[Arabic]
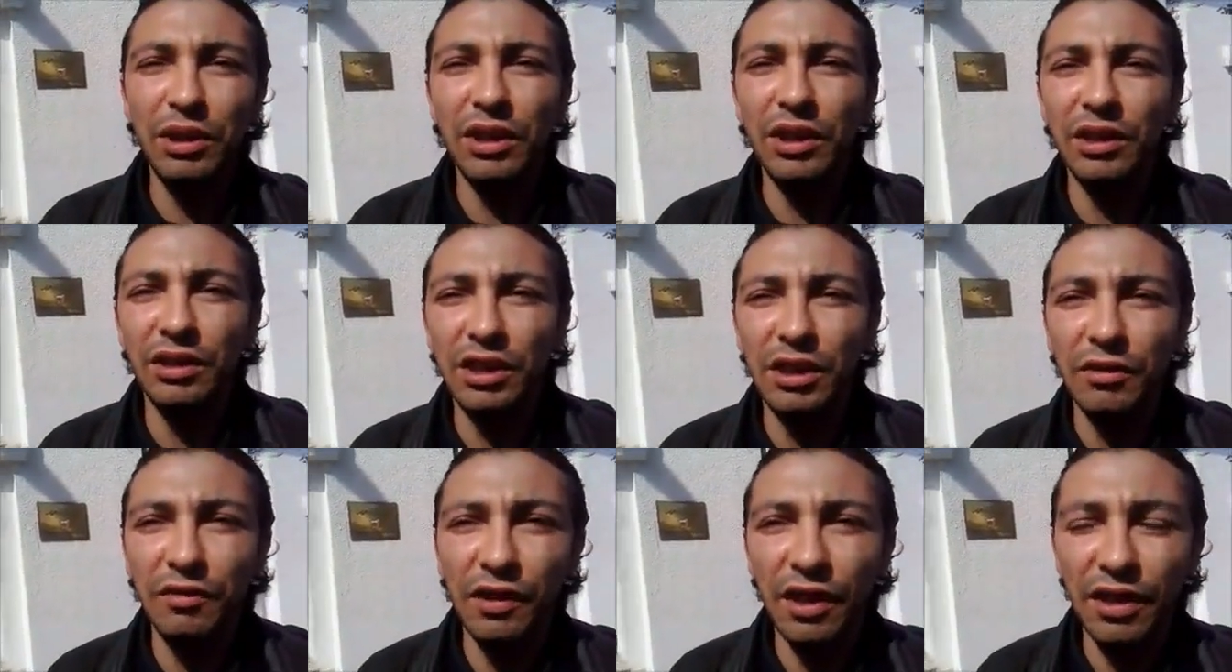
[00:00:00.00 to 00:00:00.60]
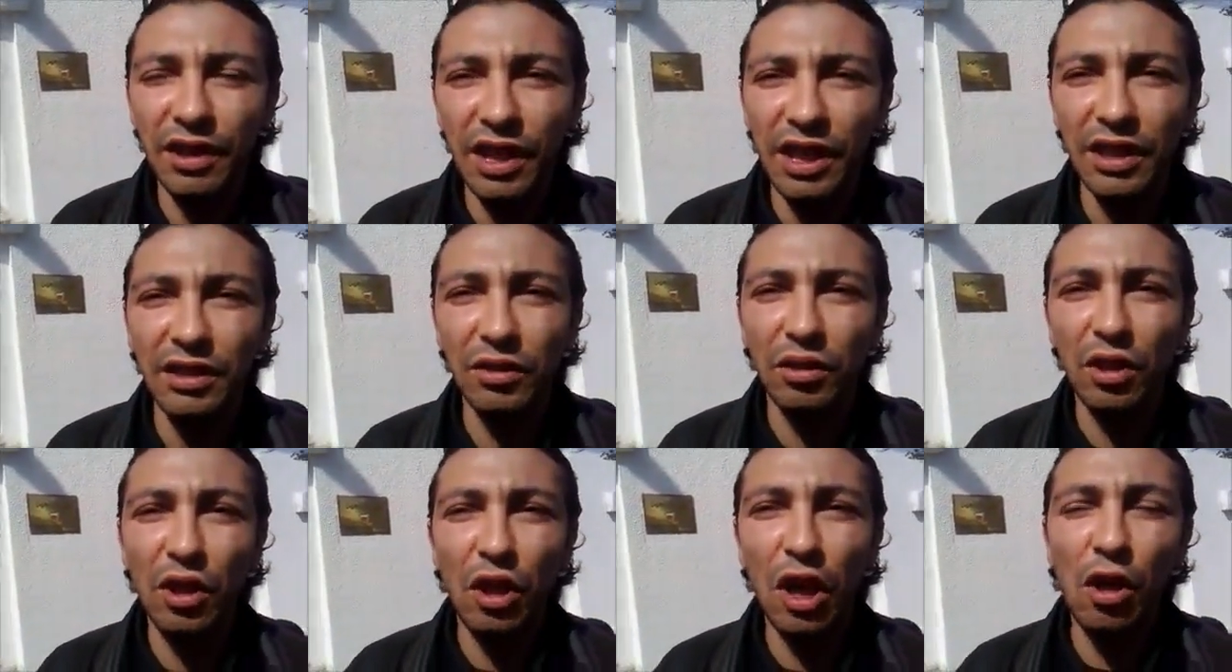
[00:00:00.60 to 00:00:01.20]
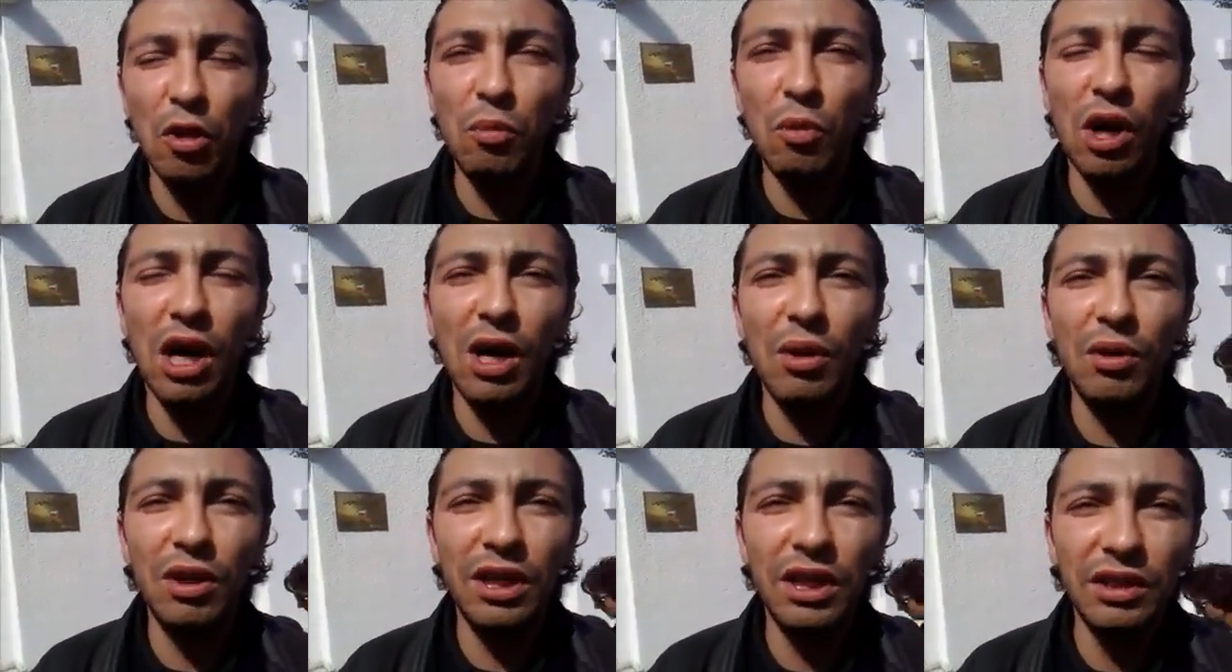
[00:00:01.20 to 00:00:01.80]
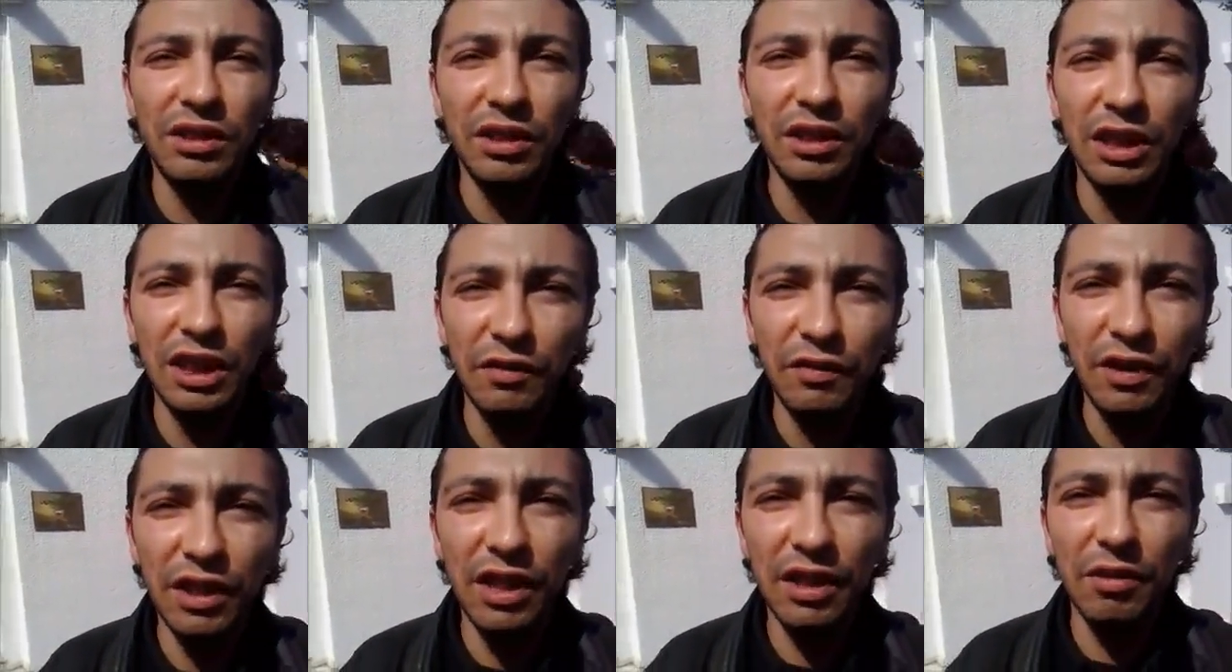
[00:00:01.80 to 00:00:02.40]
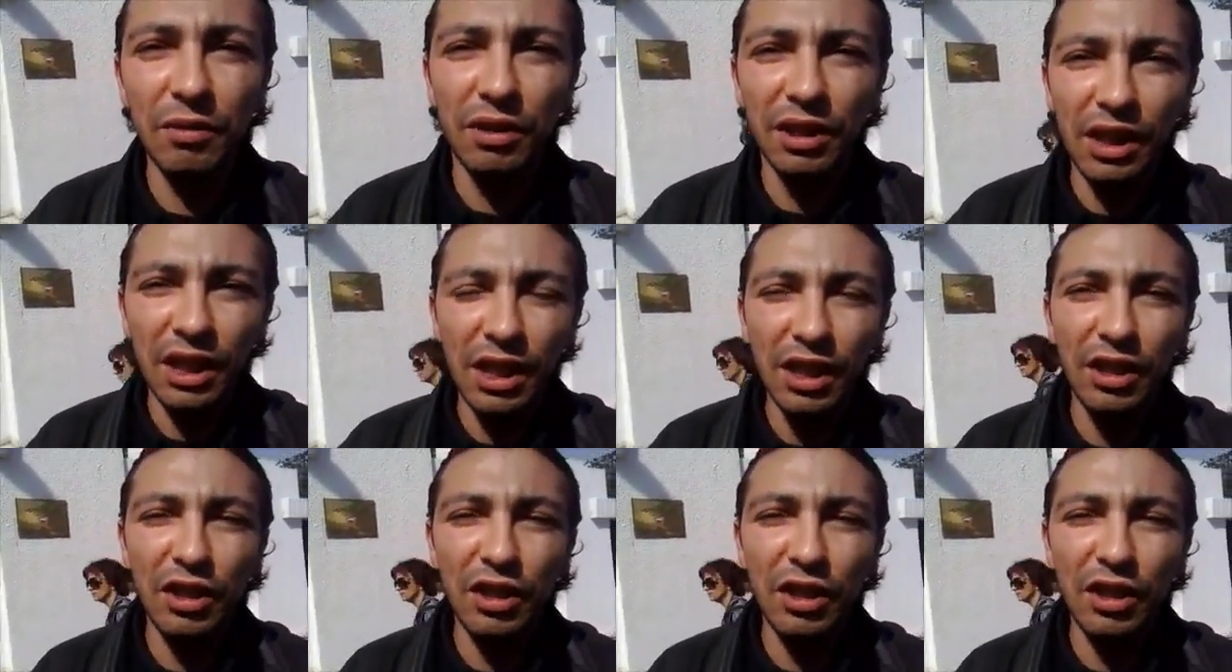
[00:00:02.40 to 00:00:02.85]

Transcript: من انتفاضات أو محاولات انتفاض